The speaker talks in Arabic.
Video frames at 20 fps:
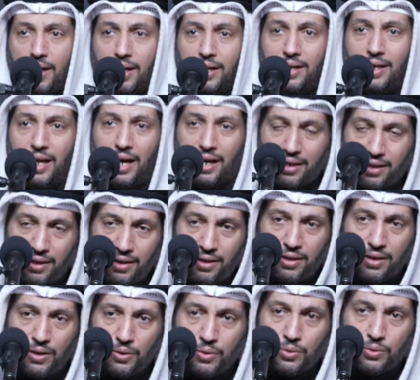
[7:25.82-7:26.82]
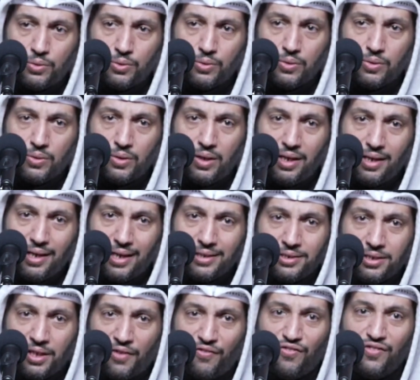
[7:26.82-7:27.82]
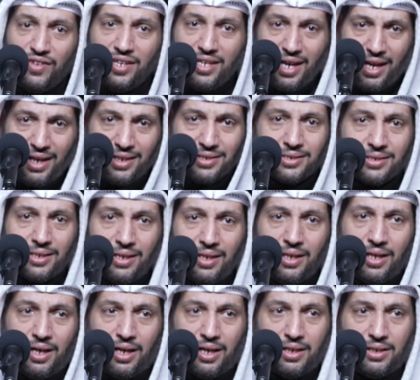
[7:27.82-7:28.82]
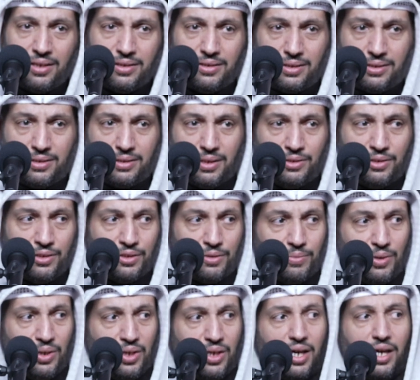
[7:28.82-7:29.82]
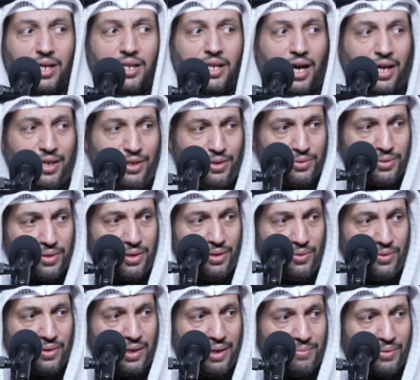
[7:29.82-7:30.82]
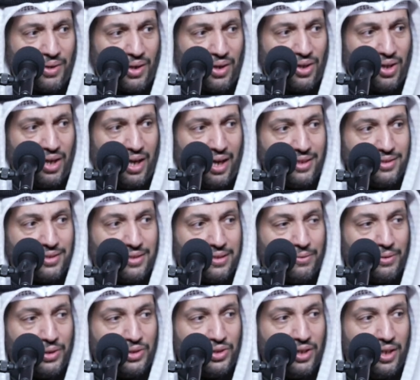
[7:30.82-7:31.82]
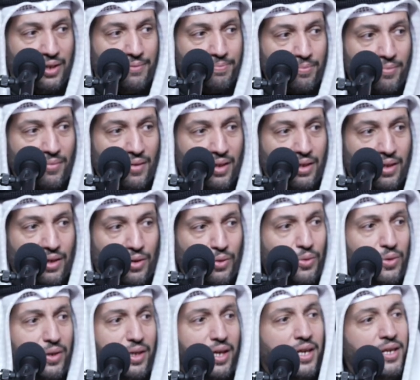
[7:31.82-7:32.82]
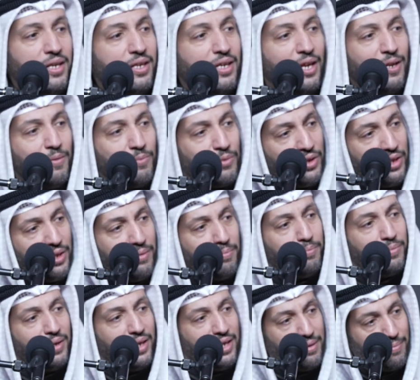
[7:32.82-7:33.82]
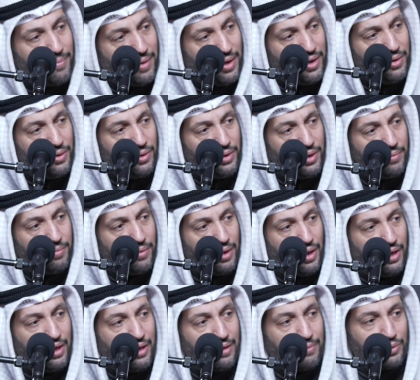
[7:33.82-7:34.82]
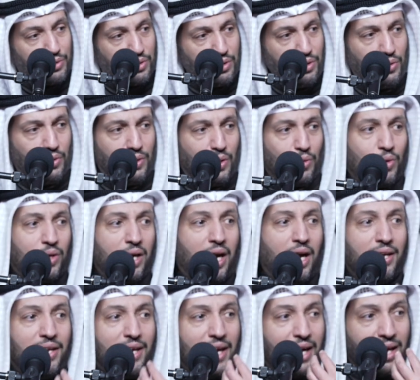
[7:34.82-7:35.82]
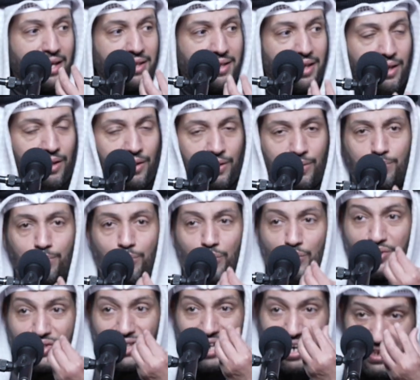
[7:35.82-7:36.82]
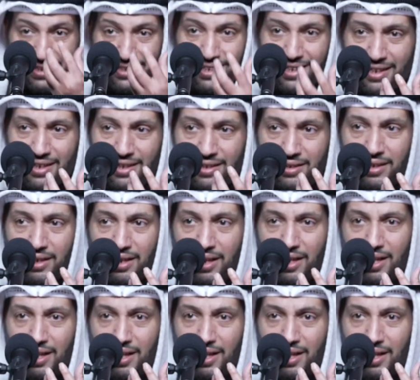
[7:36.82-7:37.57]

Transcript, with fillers: لكنه للأسف يعصي الله نستجير بالله لا يطيع أمر الله عز وجل يقول إن المحب لمن يحب مطيع لو كان هذا الحب صادقا